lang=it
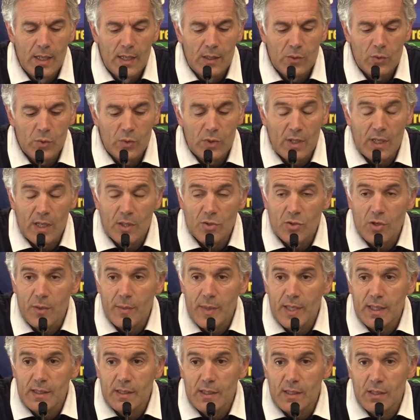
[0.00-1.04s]
tutti i
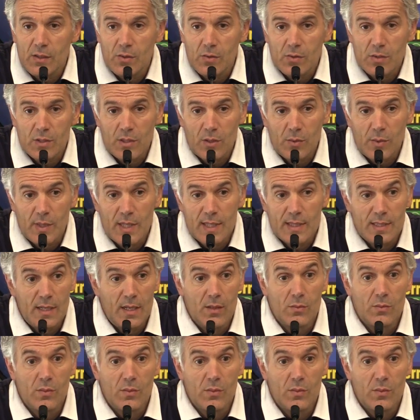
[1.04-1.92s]
ragionamenti di conseguenza.